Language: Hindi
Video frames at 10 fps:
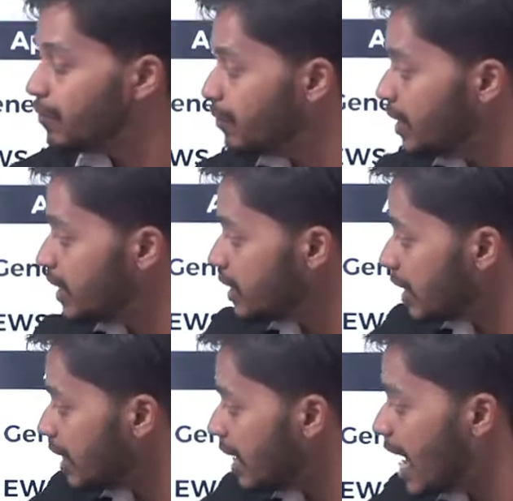फीस
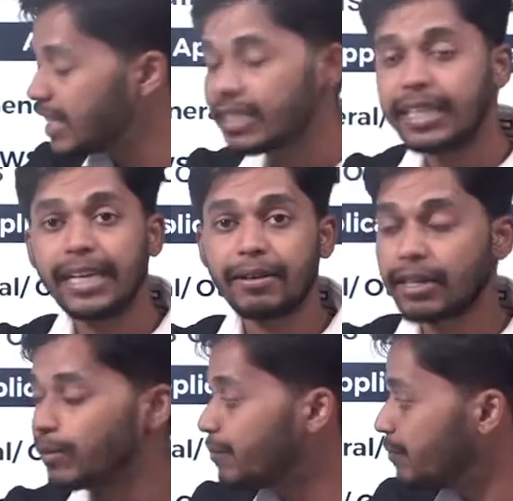लास्ट डे
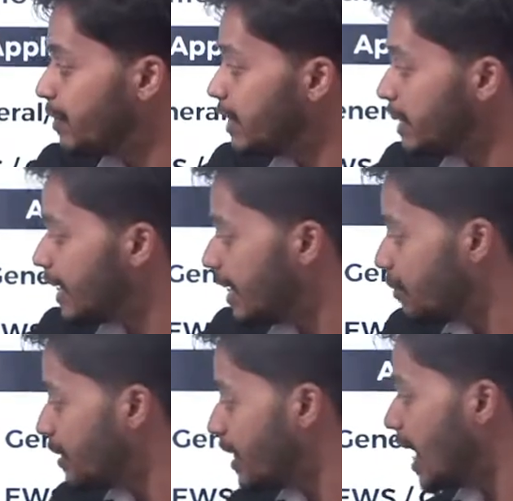फीस के लिए
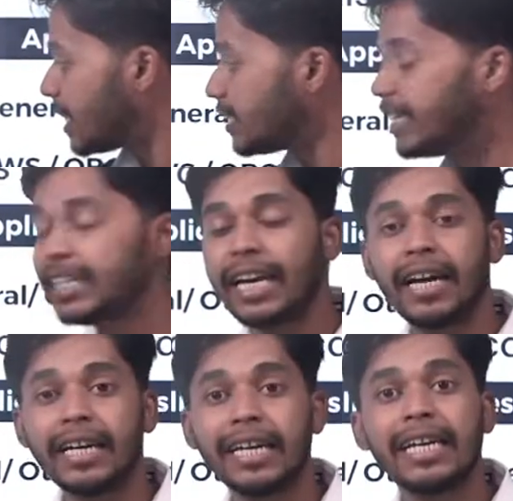भी लास्ट डे क्या
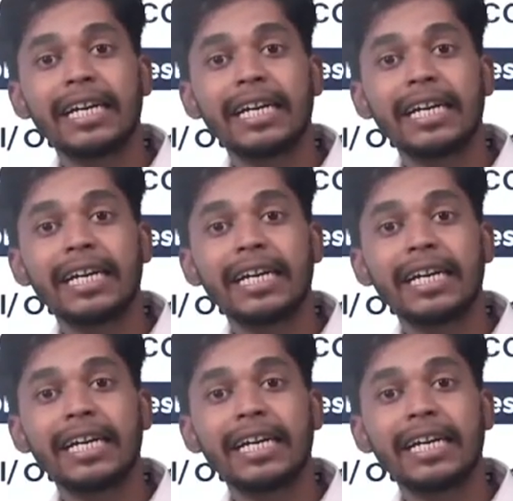है